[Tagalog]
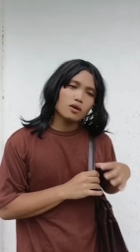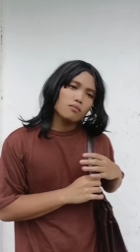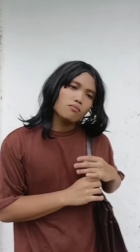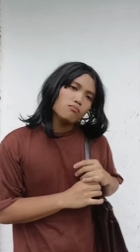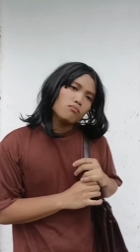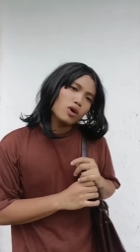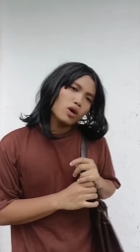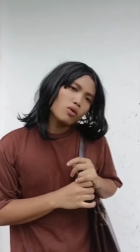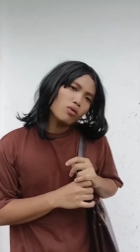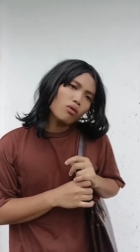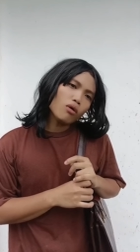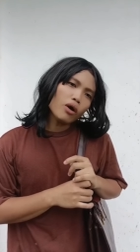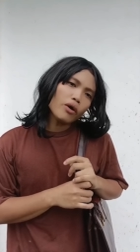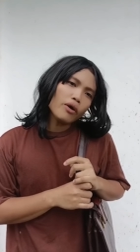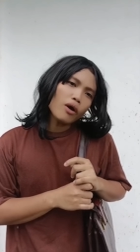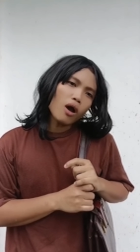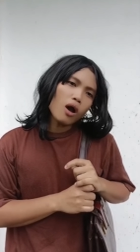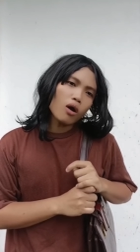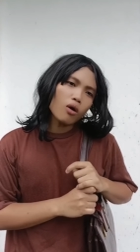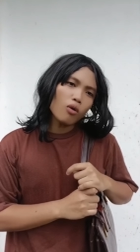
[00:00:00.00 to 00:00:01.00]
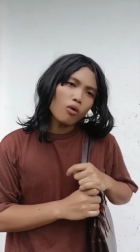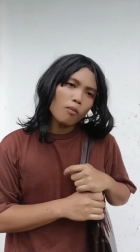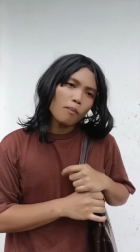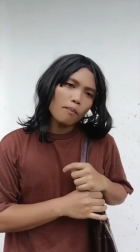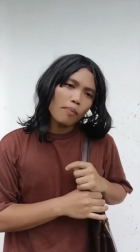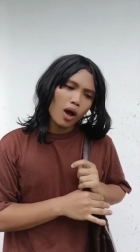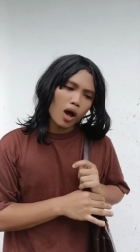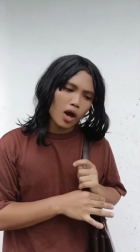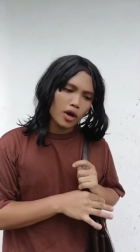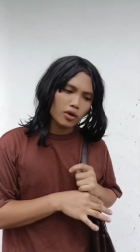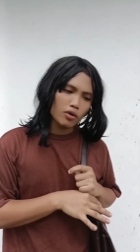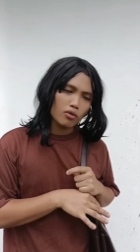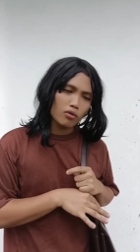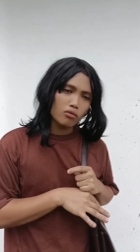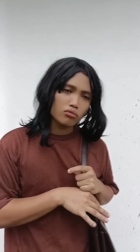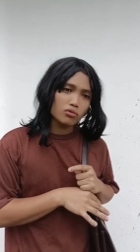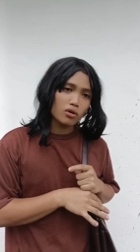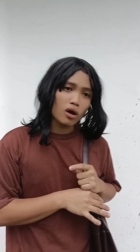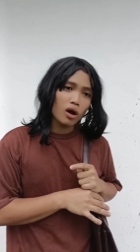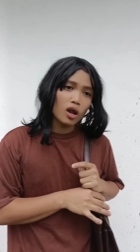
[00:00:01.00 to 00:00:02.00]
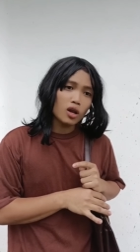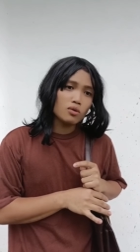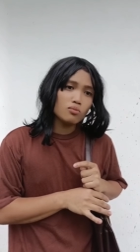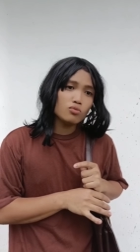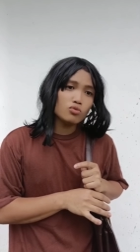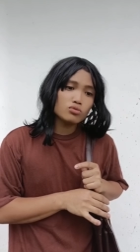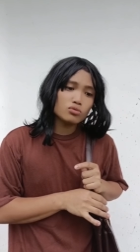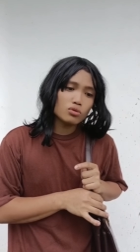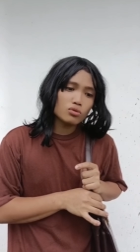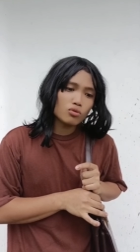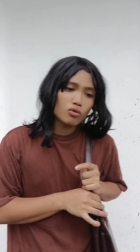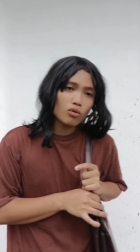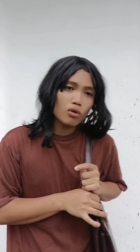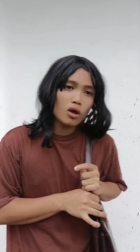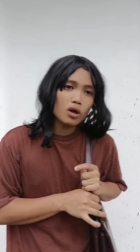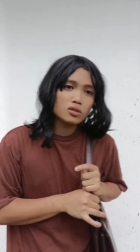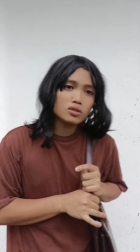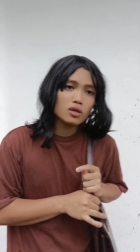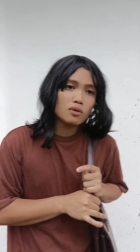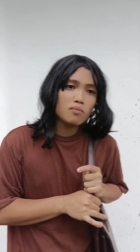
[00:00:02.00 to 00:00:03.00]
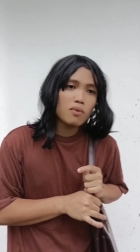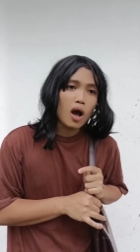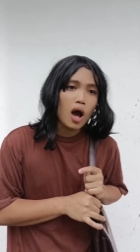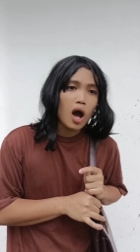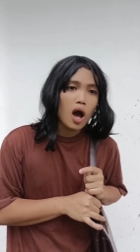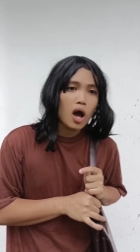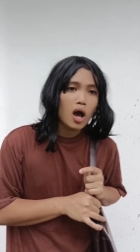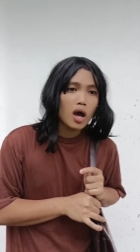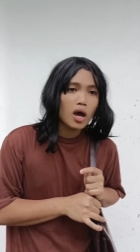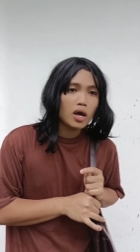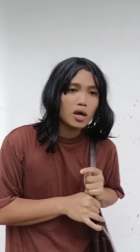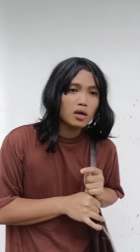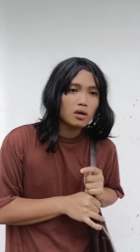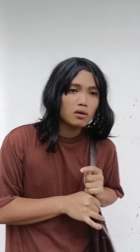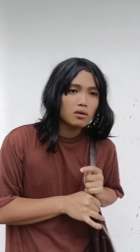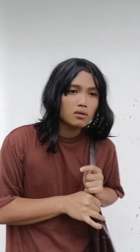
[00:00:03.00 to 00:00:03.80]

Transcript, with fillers: Meron kaya akong payong, nakalimutan ko lang sa bahay.